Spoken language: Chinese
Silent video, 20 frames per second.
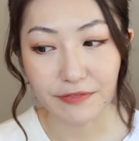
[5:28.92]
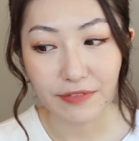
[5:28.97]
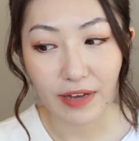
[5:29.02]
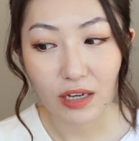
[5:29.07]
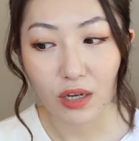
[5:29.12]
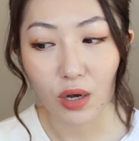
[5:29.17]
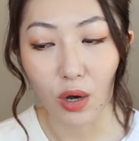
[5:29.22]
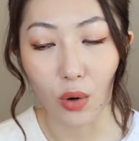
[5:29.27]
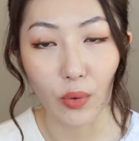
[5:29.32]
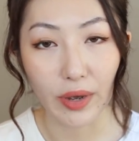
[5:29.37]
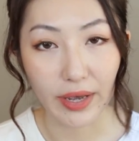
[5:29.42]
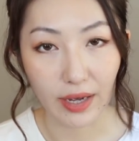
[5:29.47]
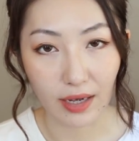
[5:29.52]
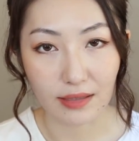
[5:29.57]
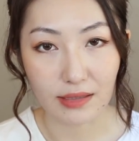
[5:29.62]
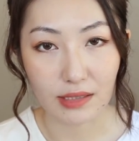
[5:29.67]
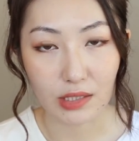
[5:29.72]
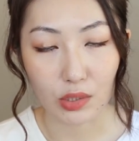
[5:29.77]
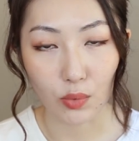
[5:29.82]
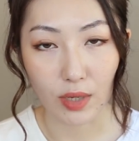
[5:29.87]
番口我也
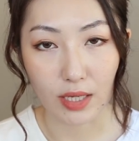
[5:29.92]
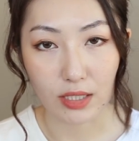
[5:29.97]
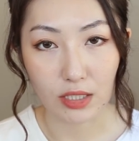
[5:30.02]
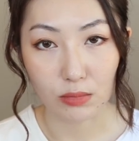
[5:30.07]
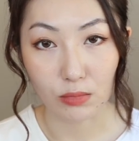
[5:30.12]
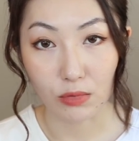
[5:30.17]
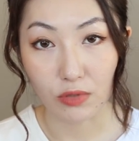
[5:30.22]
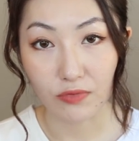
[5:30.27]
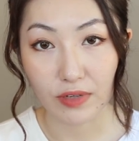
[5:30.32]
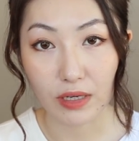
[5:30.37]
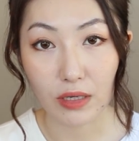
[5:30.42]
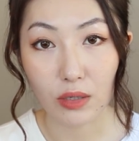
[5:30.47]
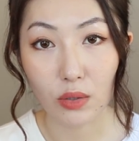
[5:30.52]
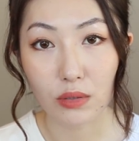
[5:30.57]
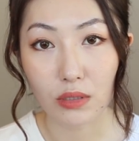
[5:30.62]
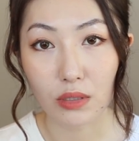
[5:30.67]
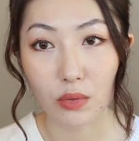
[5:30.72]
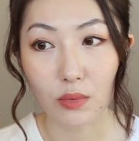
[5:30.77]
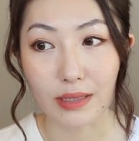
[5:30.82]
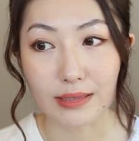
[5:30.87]
很喜欢，只不过番
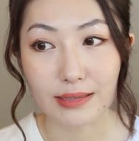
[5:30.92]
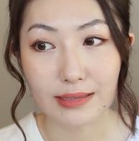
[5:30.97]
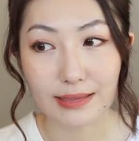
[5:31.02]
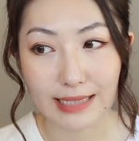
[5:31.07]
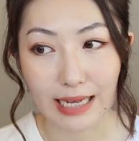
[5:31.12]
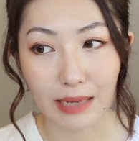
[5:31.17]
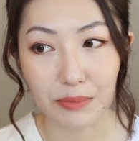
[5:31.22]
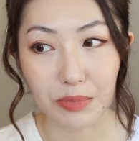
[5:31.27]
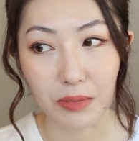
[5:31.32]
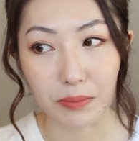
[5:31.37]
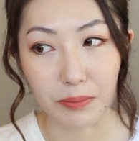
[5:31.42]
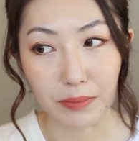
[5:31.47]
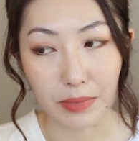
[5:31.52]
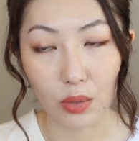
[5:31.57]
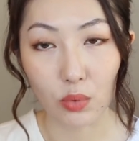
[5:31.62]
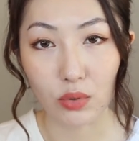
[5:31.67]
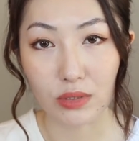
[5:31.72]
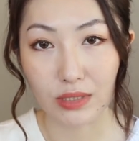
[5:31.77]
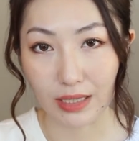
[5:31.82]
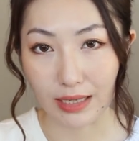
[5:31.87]
口那款性价比没
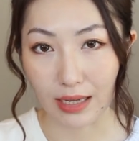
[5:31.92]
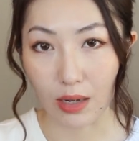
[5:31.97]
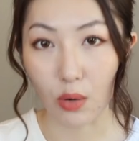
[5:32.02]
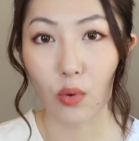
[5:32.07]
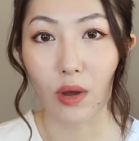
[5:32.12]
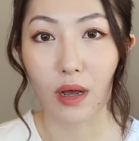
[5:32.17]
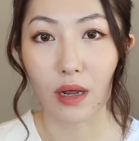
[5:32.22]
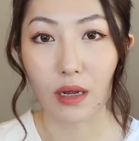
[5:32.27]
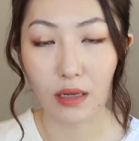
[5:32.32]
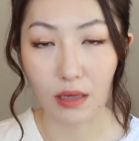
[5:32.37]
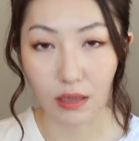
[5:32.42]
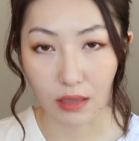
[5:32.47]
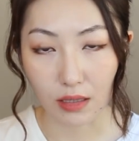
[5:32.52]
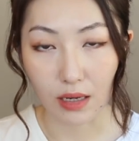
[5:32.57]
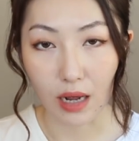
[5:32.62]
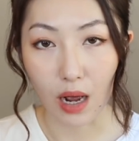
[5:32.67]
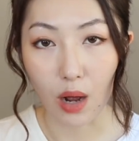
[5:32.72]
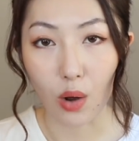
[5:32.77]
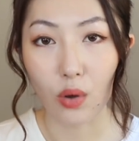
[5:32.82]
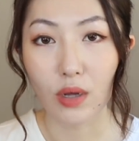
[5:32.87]
有这两款更
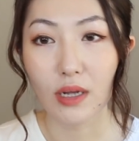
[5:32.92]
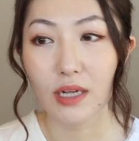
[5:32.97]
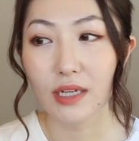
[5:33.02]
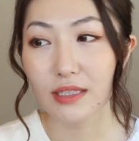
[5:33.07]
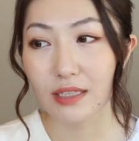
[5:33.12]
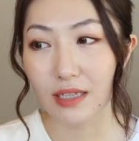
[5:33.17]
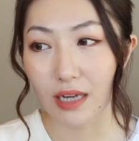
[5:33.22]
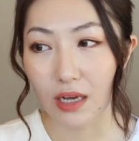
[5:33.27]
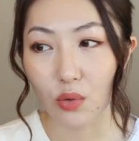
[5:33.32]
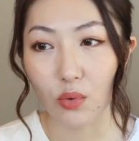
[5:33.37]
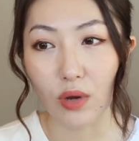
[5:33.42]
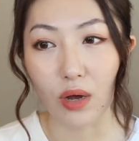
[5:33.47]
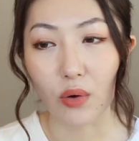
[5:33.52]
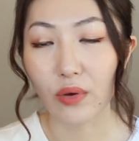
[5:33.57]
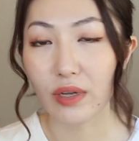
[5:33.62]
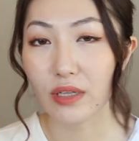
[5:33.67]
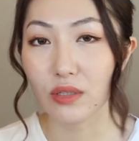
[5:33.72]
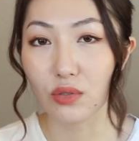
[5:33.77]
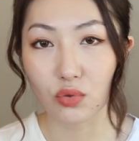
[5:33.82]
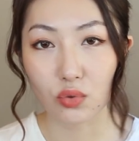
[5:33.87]
高。这两款
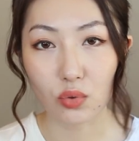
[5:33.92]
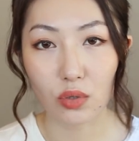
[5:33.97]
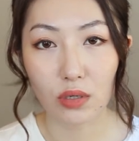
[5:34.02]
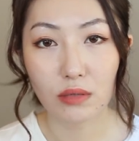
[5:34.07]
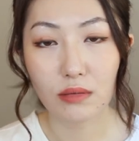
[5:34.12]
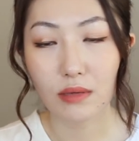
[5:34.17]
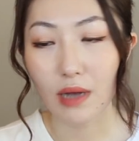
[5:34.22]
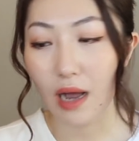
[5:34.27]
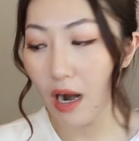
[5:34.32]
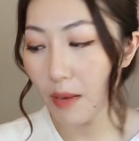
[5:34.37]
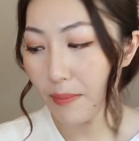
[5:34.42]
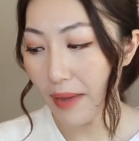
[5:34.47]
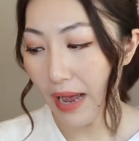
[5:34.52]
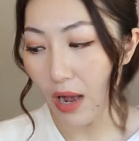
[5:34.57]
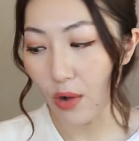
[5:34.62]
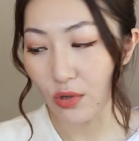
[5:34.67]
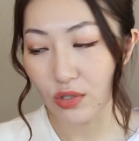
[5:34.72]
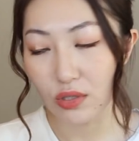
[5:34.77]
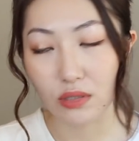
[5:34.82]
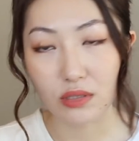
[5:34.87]
我跟你说，二百
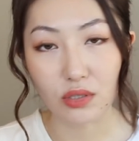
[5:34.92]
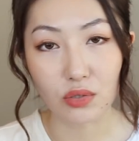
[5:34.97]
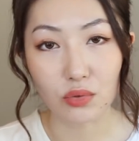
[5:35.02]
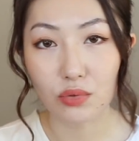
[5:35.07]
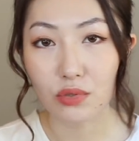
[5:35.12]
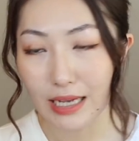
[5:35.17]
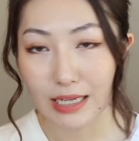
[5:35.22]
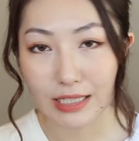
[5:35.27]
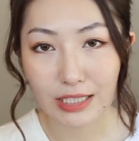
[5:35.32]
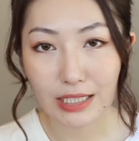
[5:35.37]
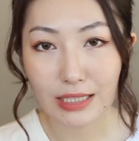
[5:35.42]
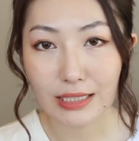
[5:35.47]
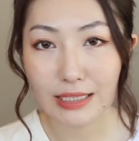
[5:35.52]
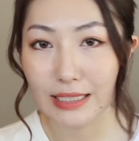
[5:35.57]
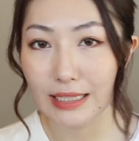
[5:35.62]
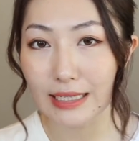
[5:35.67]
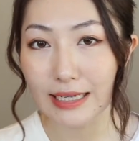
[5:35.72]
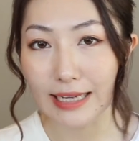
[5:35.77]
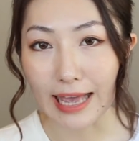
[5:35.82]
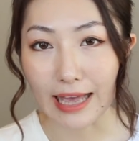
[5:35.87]
毫升你身
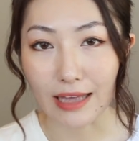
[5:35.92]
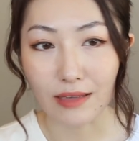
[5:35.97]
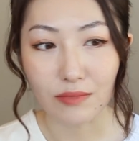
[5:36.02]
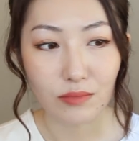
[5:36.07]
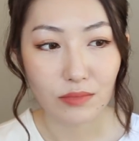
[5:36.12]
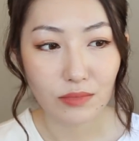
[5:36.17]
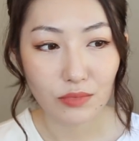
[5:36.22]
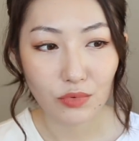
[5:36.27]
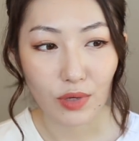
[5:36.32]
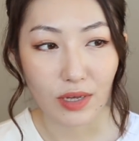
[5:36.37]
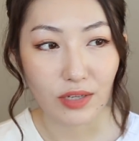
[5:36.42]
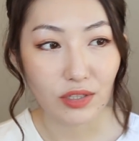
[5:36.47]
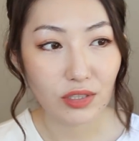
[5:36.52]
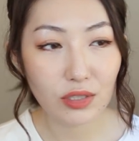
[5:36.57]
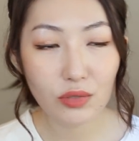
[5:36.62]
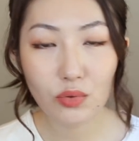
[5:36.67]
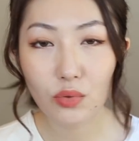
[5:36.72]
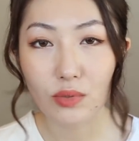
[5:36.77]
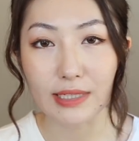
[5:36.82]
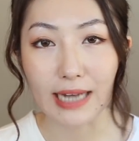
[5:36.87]
体、脸、全
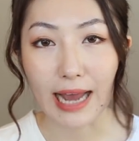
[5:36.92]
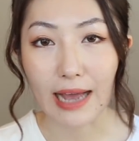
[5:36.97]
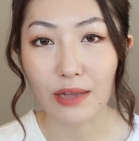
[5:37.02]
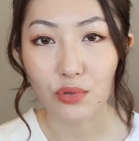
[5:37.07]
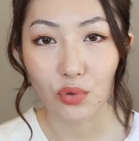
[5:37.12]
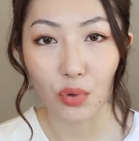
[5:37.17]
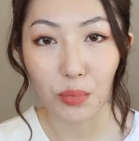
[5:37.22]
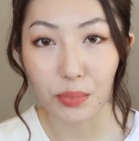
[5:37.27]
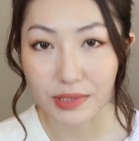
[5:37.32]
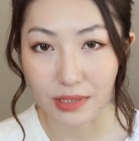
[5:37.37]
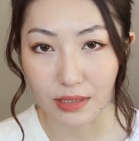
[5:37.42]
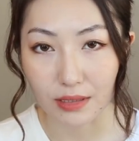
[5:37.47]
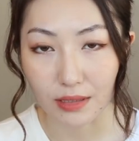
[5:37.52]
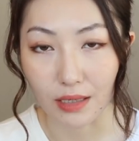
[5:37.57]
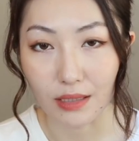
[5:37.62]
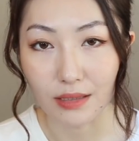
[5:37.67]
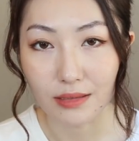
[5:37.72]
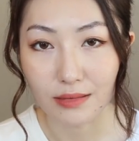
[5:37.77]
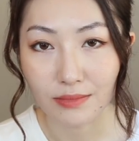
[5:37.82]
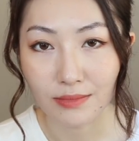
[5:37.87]
身用起来都不心
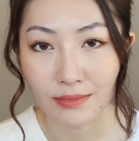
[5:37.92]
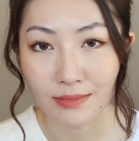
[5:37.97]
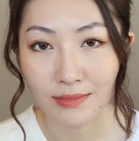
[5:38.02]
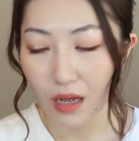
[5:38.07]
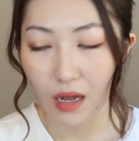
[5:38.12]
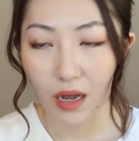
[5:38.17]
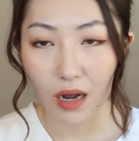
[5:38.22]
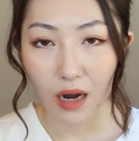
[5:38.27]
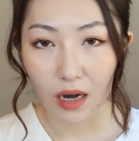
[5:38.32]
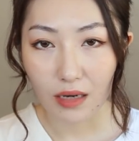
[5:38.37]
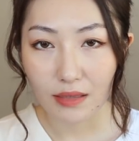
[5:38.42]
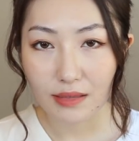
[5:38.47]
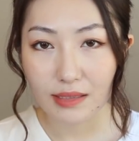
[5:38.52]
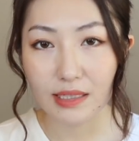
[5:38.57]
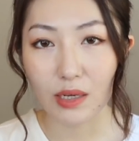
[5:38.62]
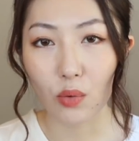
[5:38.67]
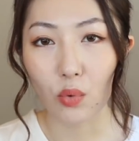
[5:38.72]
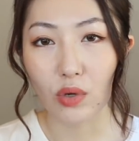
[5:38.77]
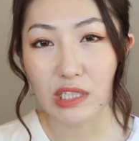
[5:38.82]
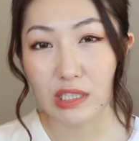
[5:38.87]
疼。而
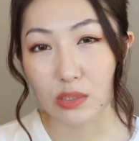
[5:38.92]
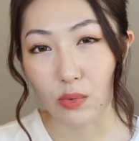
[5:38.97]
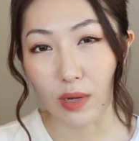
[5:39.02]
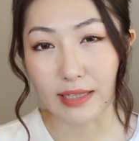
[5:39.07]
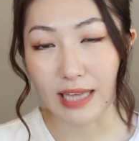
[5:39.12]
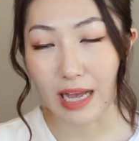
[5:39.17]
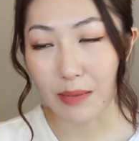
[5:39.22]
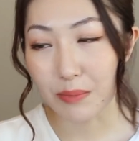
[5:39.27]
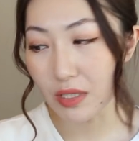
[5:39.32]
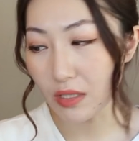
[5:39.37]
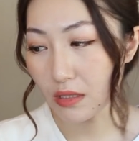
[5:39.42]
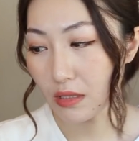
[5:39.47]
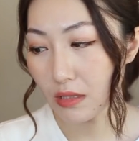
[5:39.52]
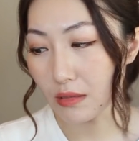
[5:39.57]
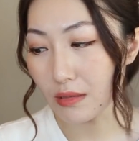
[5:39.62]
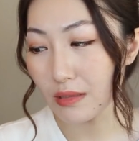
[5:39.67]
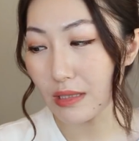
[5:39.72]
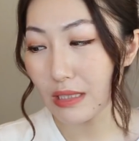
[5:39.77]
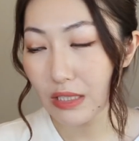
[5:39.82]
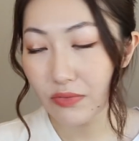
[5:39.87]
且我喜欢它们
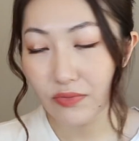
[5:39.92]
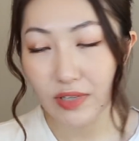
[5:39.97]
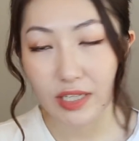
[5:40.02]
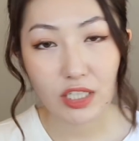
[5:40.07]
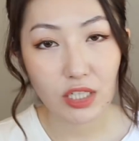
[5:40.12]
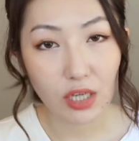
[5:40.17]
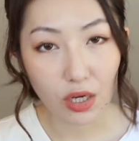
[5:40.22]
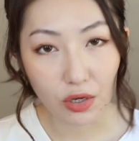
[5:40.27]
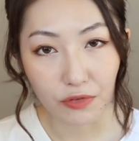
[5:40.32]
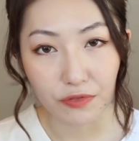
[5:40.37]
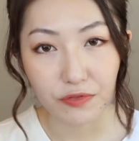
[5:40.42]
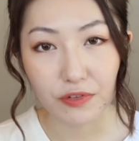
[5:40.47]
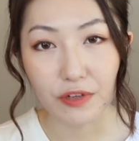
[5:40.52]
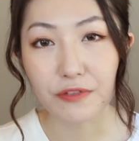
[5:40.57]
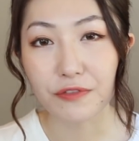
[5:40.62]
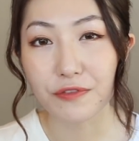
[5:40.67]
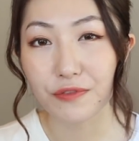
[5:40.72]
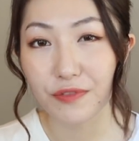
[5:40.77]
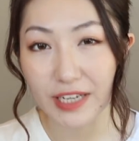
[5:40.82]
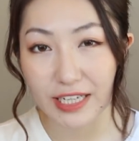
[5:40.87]
是因为成
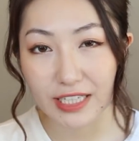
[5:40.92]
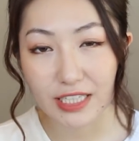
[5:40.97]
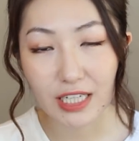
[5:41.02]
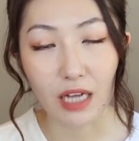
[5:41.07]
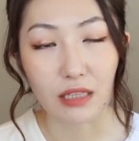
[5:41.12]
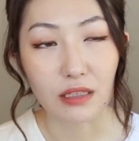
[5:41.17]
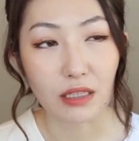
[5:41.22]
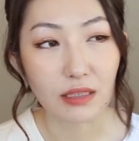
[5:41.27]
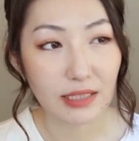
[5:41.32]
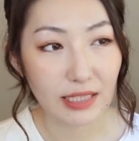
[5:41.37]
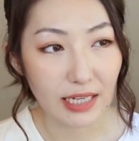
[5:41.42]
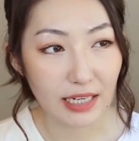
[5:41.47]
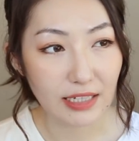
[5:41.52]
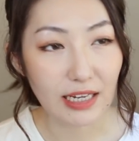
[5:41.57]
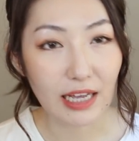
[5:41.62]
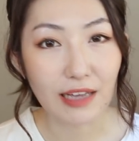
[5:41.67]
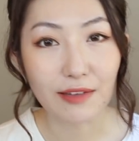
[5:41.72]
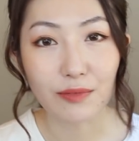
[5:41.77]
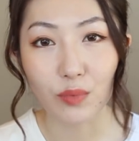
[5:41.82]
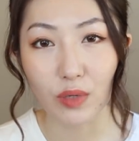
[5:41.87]
分非常的天
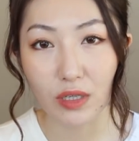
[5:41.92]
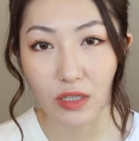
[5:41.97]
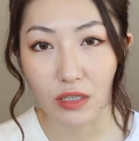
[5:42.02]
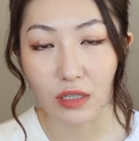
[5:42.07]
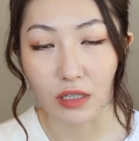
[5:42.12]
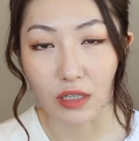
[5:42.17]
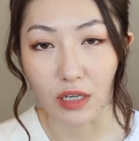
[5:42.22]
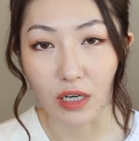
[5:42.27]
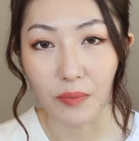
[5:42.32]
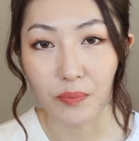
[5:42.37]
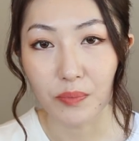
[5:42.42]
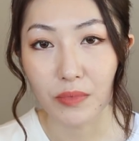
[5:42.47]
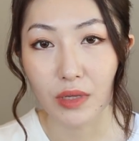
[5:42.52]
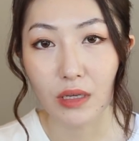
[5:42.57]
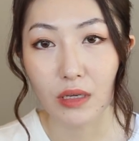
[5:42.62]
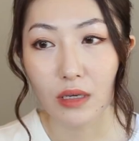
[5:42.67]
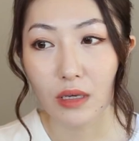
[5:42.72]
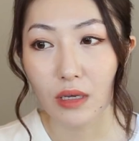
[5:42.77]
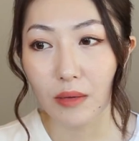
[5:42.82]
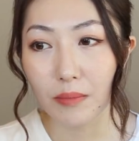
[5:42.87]
然温和，
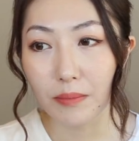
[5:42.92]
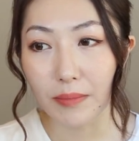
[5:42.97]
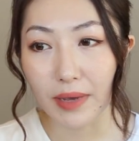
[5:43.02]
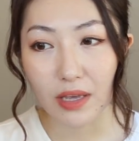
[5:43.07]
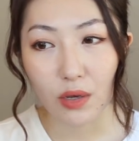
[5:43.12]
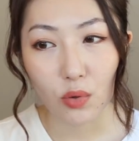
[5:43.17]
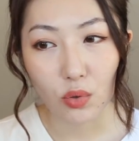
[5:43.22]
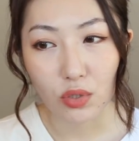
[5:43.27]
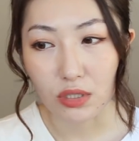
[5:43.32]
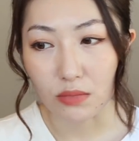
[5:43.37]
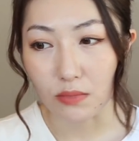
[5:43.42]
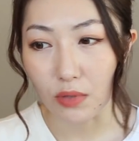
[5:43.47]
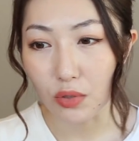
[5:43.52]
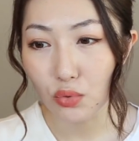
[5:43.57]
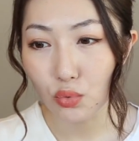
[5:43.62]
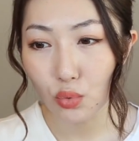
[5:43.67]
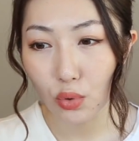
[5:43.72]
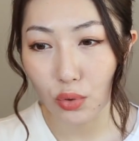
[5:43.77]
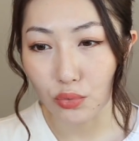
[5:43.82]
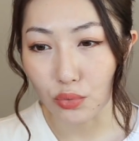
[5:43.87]
没有什么
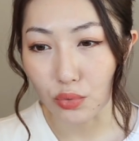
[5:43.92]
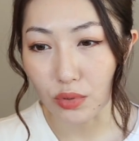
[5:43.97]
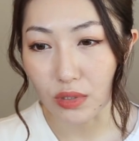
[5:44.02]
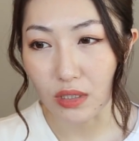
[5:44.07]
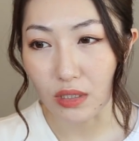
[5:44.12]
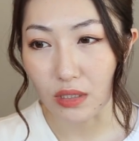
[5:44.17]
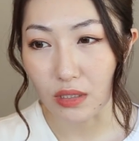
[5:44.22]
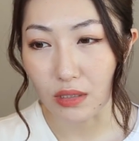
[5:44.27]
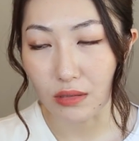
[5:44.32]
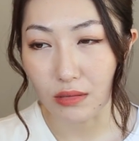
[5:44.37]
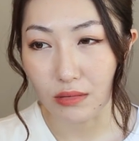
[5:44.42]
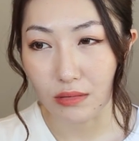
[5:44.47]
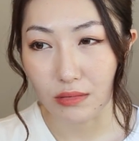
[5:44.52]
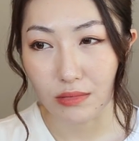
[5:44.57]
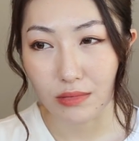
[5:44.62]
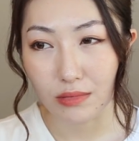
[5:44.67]
多余的